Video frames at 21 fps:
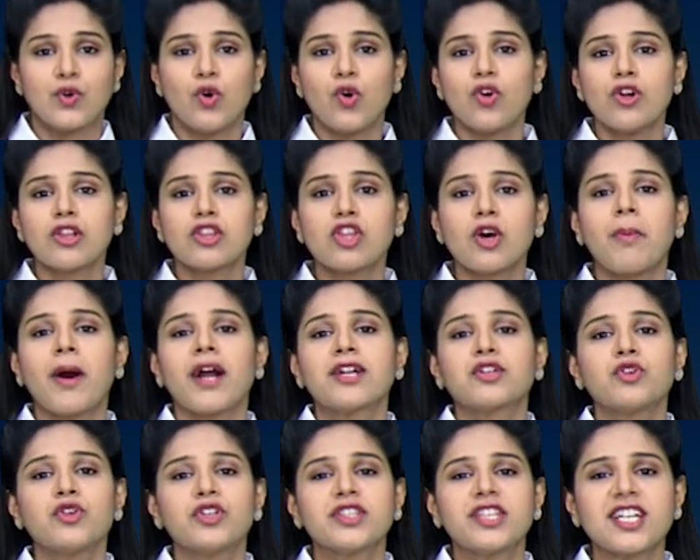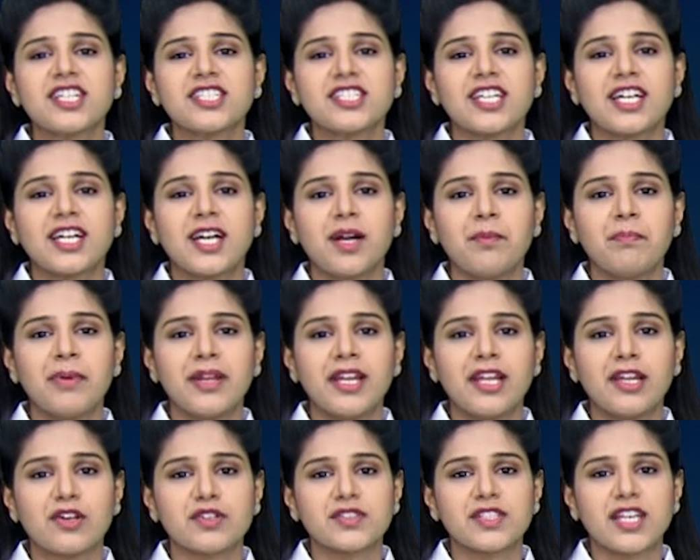గూగుల్తో పాటు ఇతర టెక్
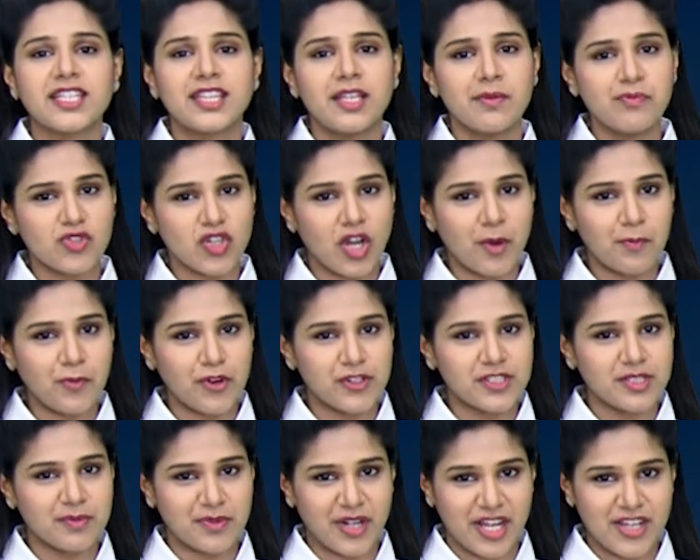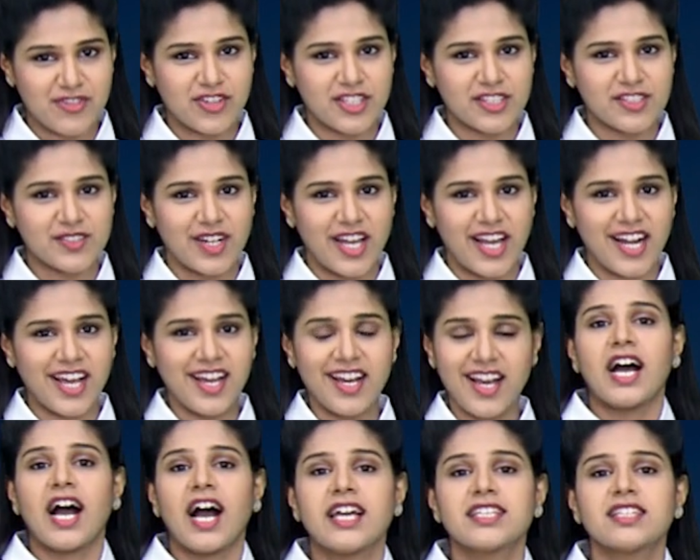కంపెనీల్లో సైతం జాబ్ కోసం ట్రై చేస్తున్నారా
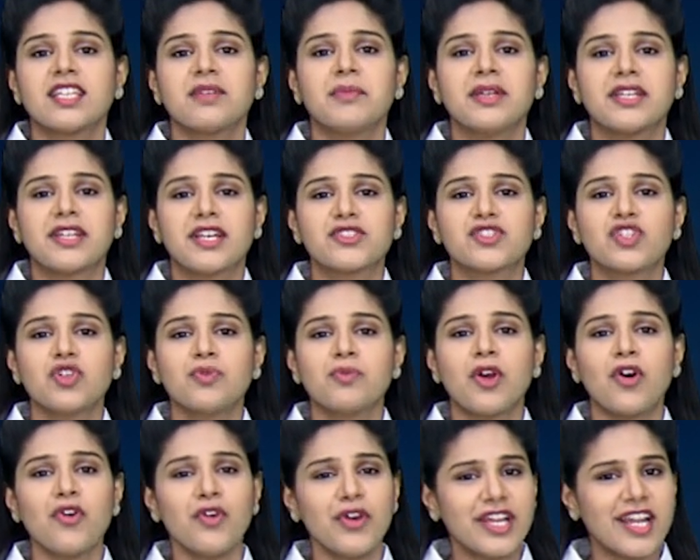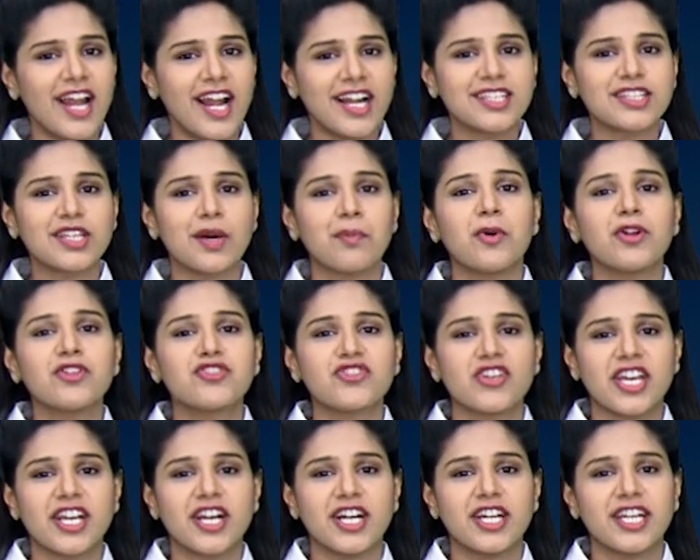అయితే మీ రెజ్యూమ్లో ఇలాంటి తప్పులు
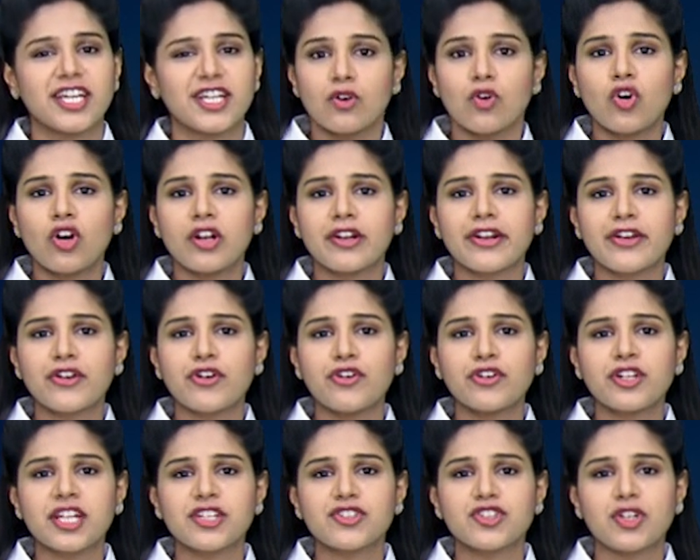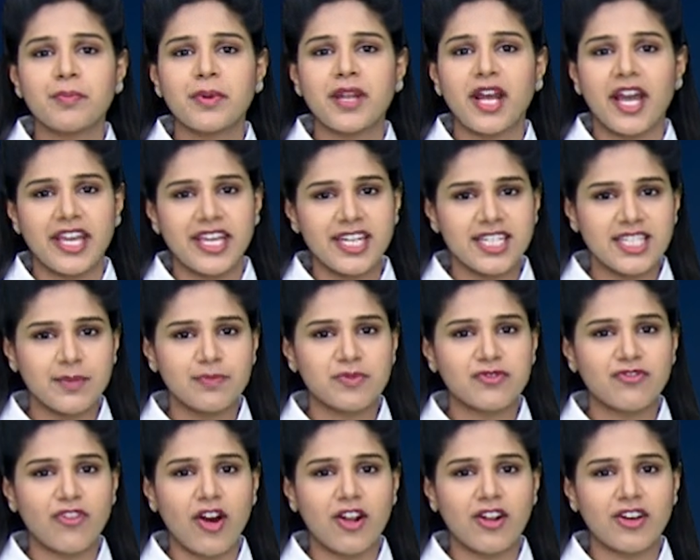చేయకండి గూగుల్ రిక్రూటర్ చెప్పిన ఈ
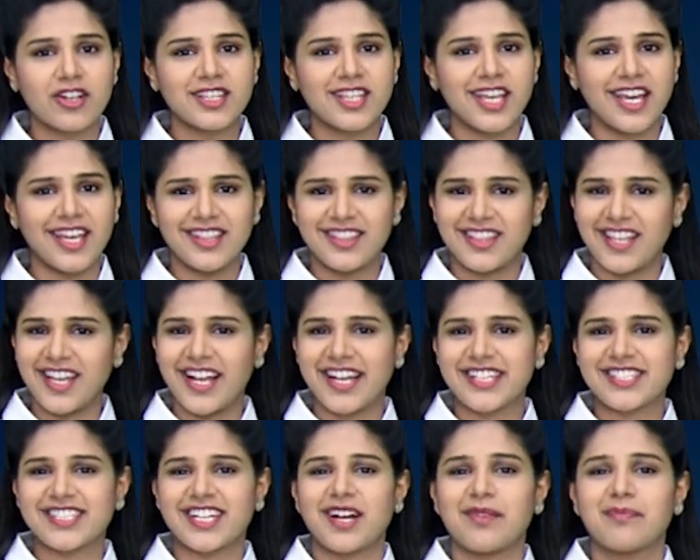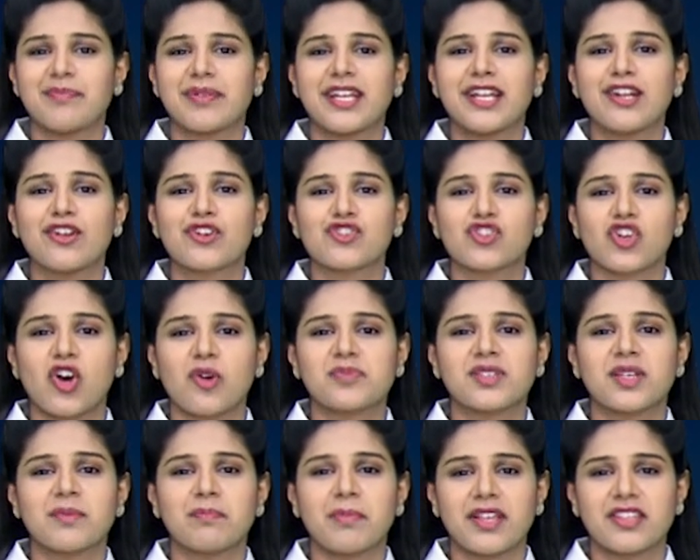టిప్స్ ఫాలో అయితే దిగ్గజ కంపెనీల్లో
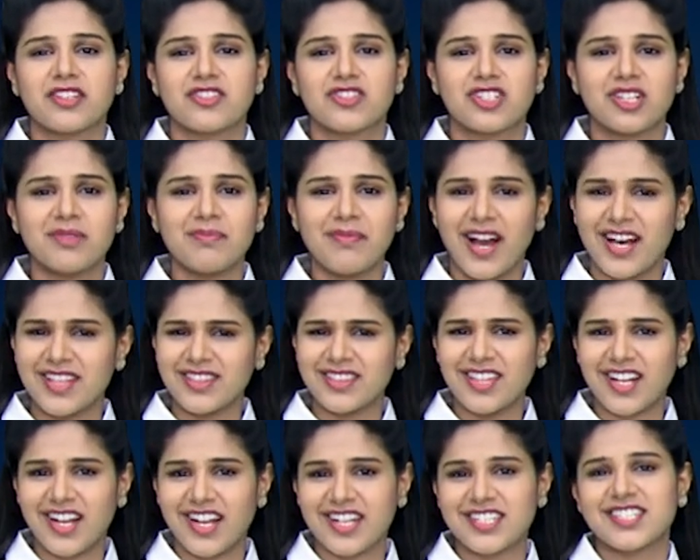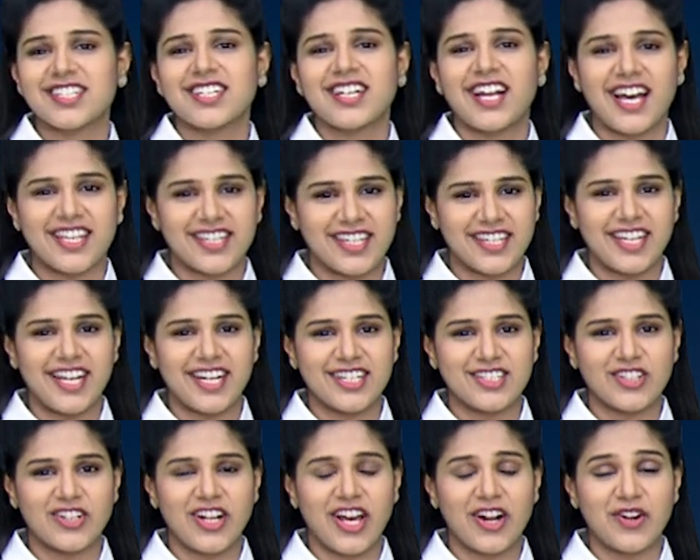జాబ్ సంపాదించడం అంత కష్టం కాదని
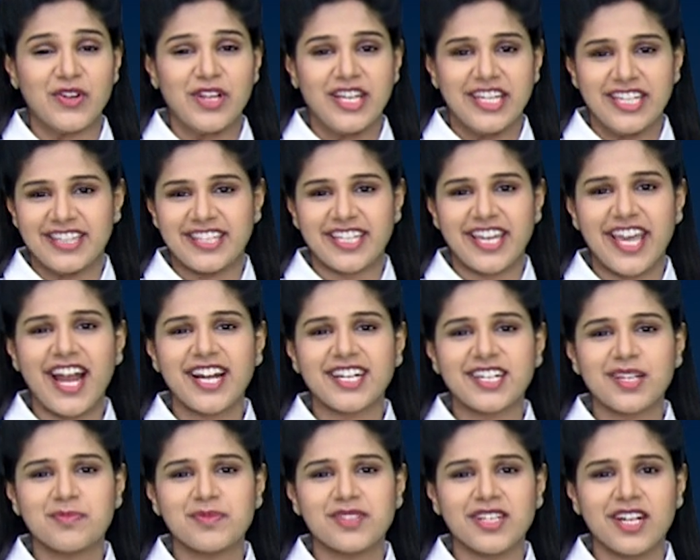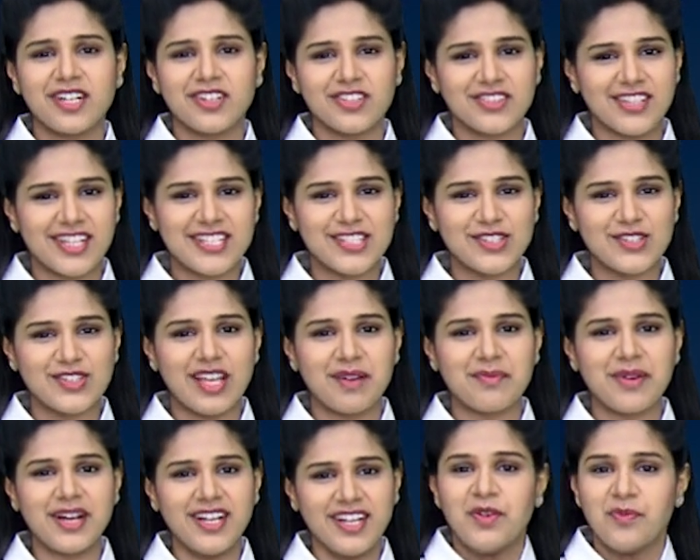అంటున్నారు ఇంతకీ ఆ టిప్స్ ఏంటో
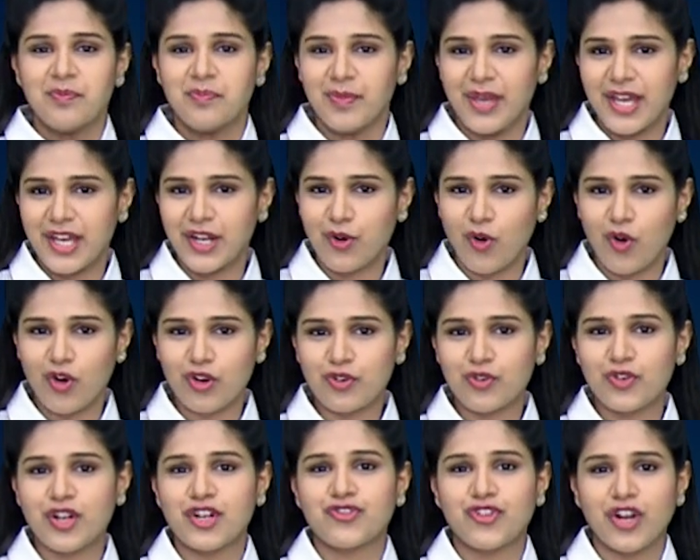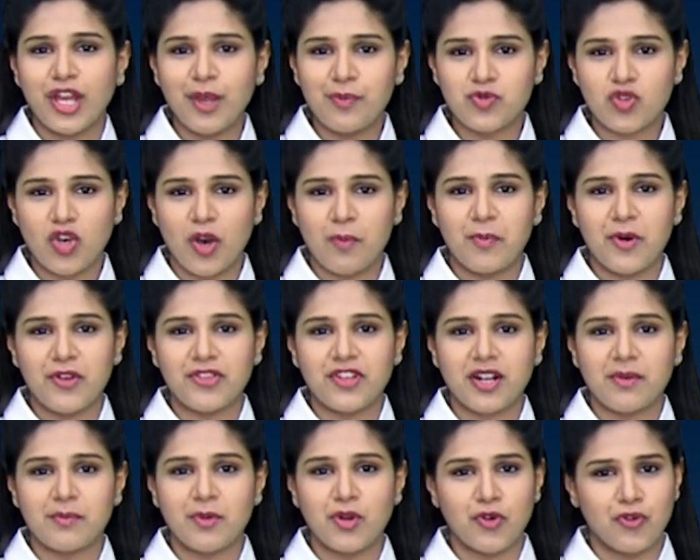తెలుసుకుందామా మీరు కోరుకున్న డ్రీమ్ జాబ్
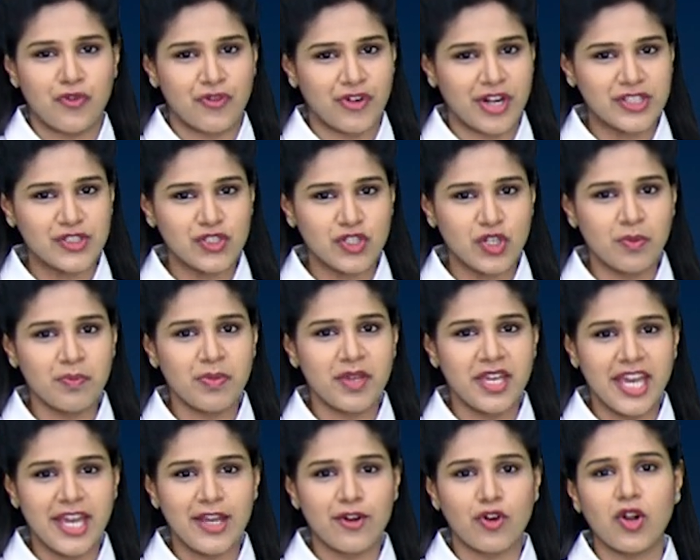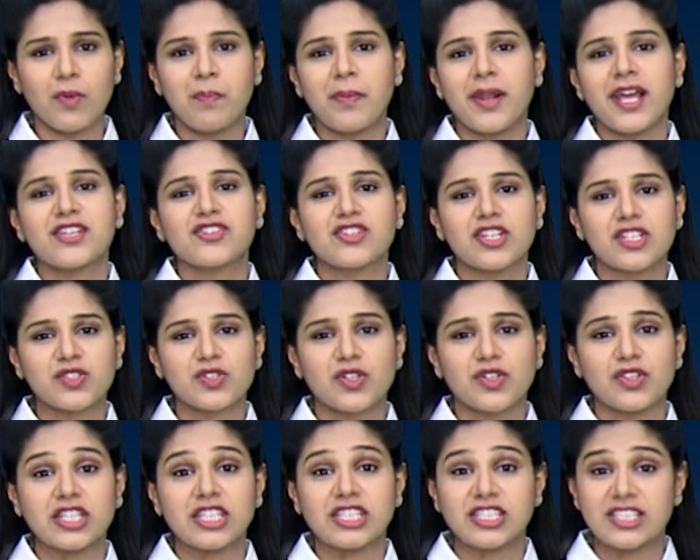పొందడంలో రెజ్యూమ్ కీ రోల్ ప్లే
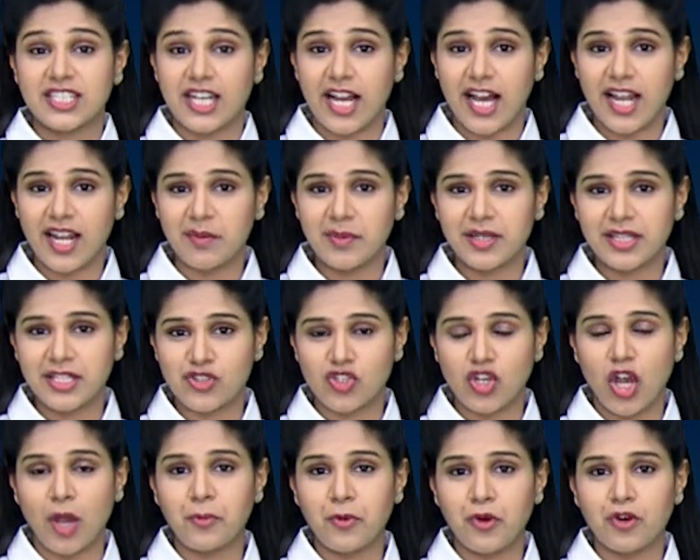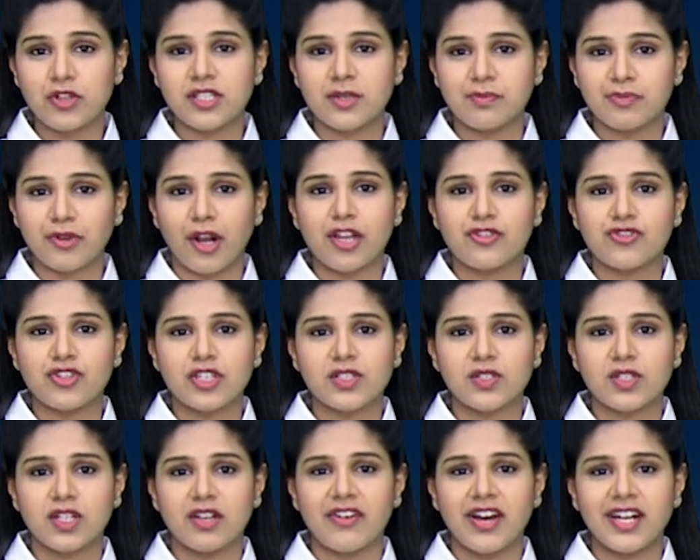చేస్తోంది చాలా మంది జాబ్ కోసం ట్రై
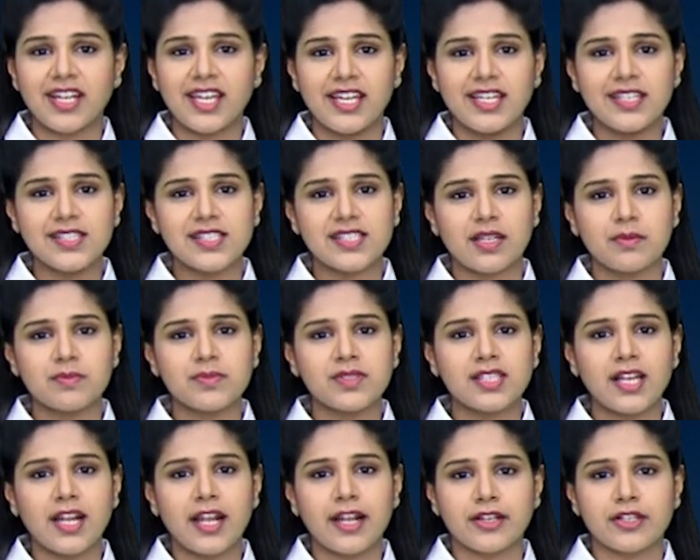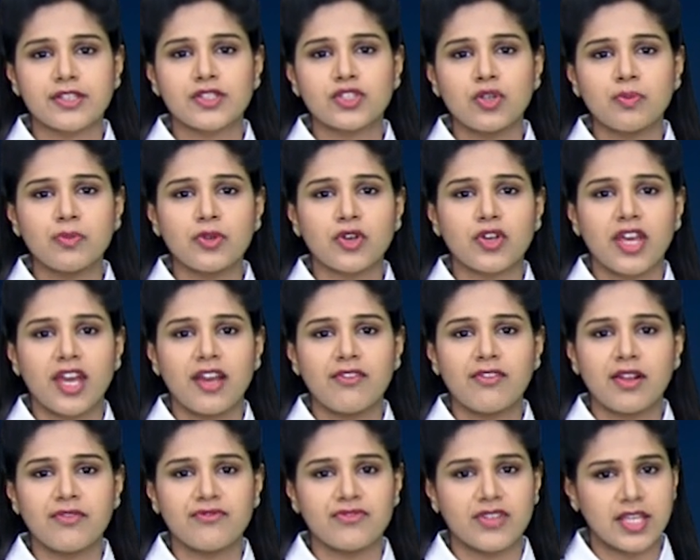చేస్తున్న వారికి సంస్థల రెజ్యూమ్ను
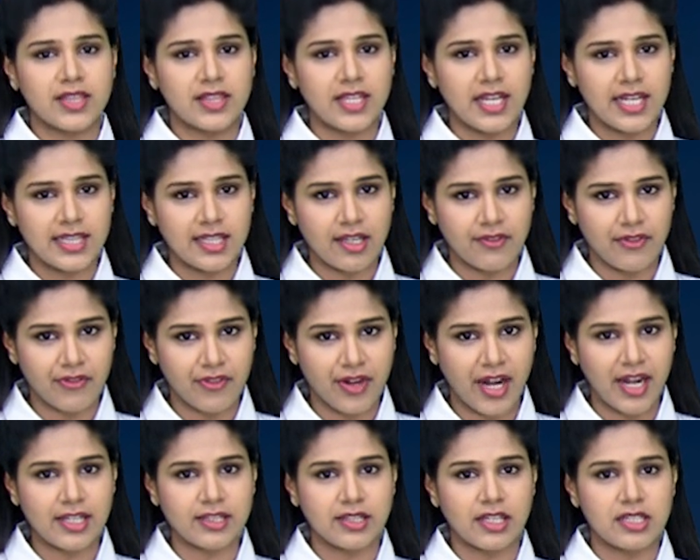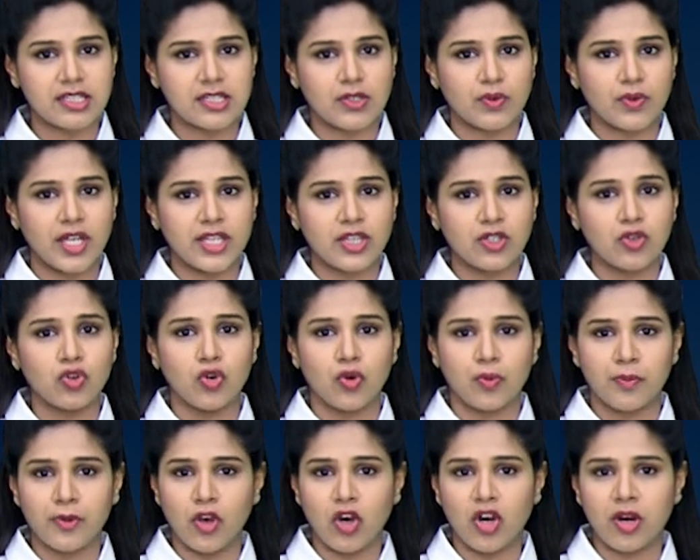కేవలం వ్యక్తిగత వివరాలను తెలుసుకునేందుకు
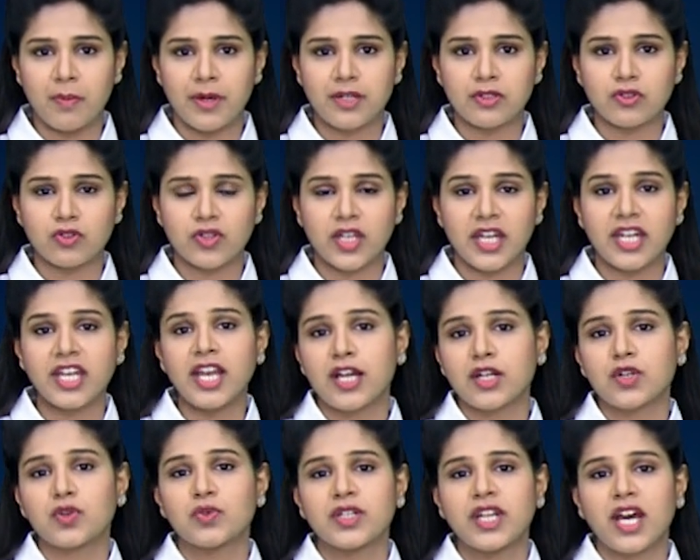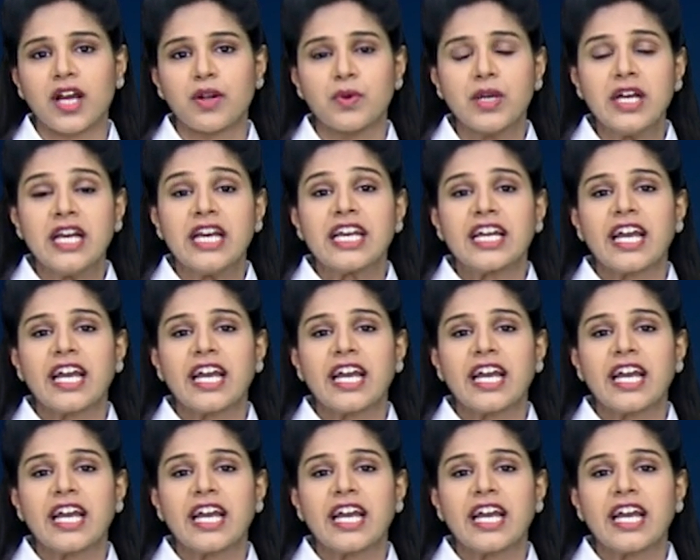ఉపయోగపడుతుందని అనుకుంటారు